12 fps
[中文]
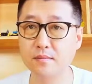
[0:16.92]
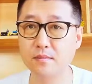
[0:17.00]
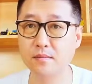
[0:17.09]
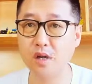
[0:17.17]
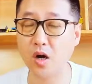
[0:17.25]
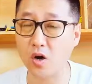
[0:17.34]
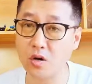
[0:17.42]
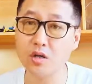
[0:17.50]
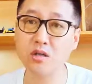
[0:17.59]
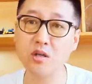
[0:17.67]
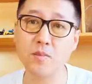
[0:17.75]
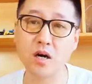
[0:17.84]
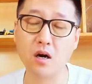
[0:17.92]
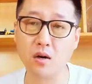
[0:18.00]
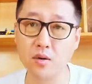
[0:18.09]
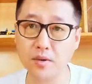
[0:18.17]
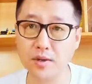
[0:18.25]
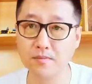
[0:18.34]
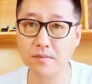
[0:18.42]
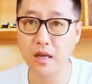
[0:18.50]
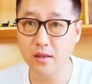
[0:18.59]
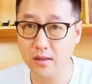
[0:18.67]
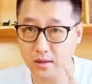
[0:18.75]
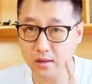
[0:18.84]
红鹤是这么考虑的：
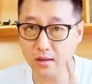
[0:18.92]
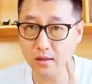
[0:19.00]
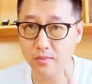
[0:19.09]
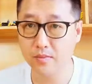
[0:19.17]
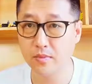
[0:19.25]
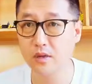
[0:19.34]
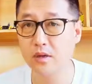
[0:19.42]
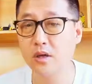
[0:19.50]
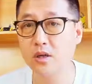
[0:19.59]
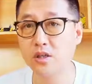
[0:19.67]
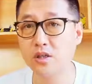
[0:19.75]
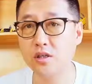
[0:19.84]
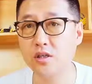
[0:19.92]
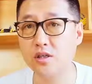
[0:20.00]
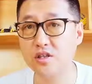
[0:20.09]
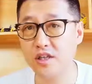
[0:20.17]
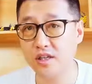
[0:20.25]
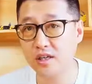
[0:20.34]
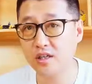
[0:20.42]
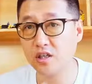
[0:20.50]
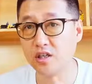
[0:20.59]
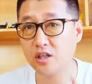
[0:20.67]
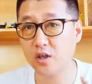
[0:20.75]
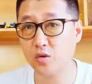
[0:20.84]
第一，是现在这个
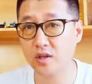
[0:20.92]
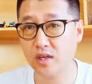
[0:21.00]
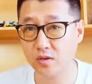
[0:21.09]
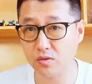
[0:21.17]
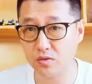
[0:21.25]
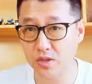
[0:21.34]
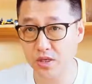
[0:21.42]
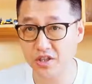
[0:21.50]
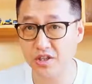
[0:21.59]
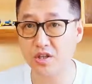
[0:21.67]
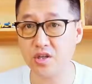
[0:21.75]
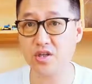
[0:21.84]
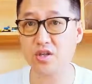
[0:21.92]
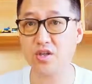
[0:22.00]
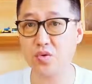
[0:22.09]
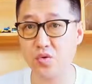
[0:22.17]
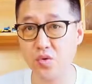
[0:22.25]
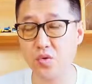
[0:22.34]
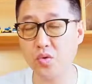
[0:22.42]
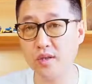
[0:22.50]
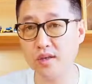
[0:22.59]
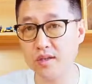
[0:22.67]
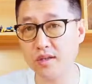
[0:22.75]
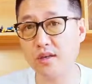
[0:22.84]
社会当中的信息舆论的
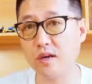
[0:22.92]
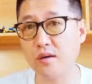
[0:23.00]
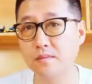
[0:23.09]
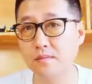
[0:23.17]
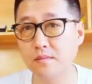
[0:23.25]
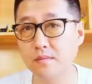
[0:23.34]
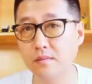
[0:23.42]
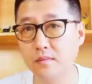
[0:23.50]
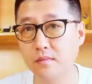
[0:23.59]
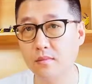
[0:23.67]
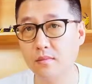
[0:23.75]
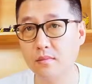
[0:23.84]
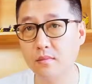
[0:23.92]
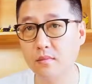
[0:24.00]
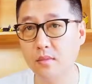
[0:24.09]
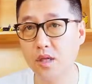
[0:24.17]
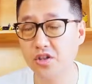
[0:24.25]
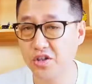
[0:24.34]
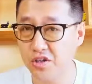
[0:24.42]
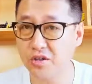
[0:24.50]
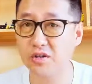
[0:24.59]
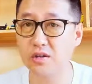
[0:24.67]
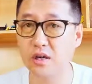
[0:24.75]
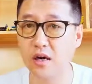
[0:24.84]
引导。其
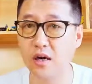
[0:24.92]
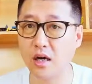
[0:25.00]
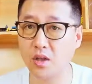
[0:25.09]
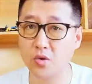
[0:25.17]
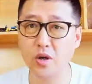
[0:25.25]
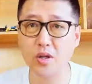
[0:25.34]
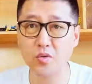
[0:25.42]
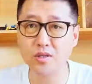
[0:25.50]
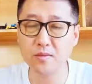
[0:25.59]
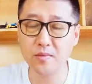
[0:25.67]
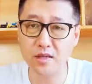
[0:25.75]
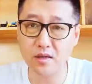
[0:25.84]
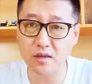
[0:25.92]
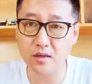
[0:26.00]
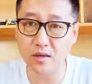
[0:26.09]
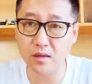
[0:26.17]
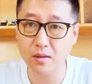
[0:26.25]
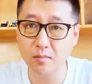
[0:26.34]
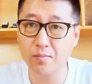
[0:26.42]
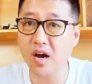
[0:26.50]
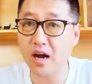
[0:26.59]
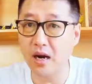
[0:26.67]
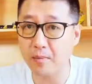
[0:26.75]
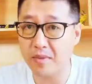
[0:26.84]
实啊，很多很多自媒体人，包
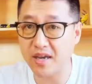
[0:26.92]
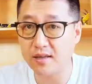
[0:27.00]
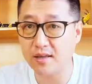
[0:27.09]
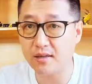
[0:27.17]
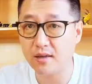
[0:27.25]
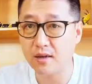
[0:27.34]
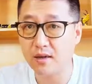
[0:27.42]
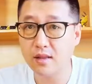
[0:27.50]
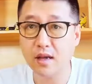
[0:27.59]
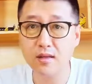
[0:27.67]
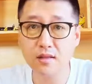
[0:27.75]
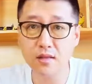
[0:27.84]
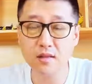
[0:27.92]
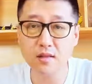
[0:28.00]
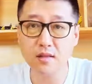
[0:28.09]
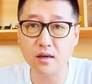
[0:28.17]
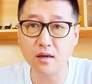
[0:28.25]
含了媒体，他真的。